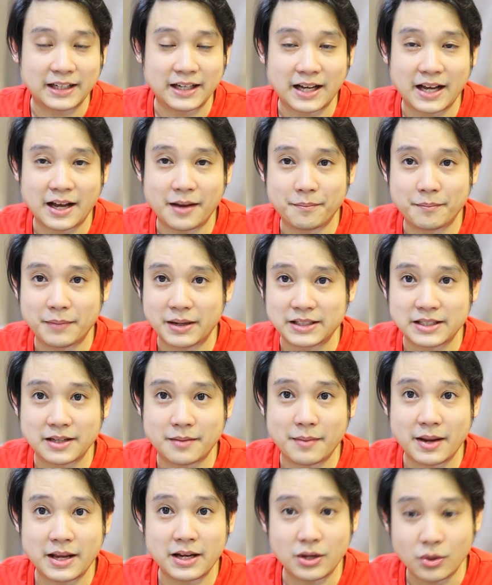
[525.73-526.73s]
นะครับมัน
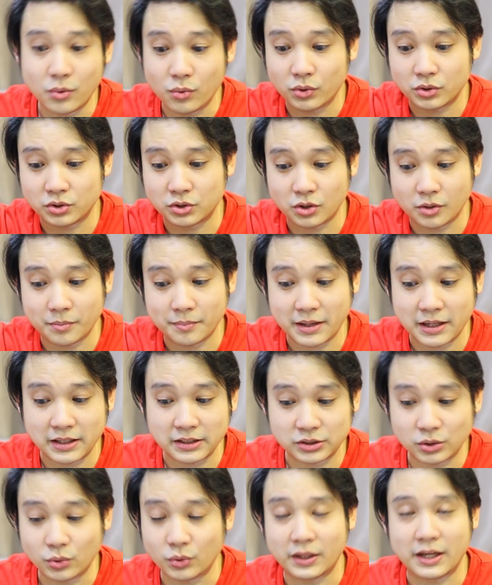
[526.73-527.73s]
จะไม่ดูดจนมัน
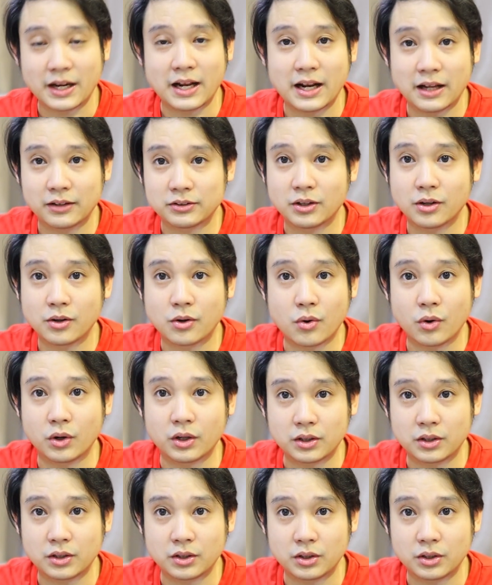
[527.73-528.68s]
สุดนะเราต้องกด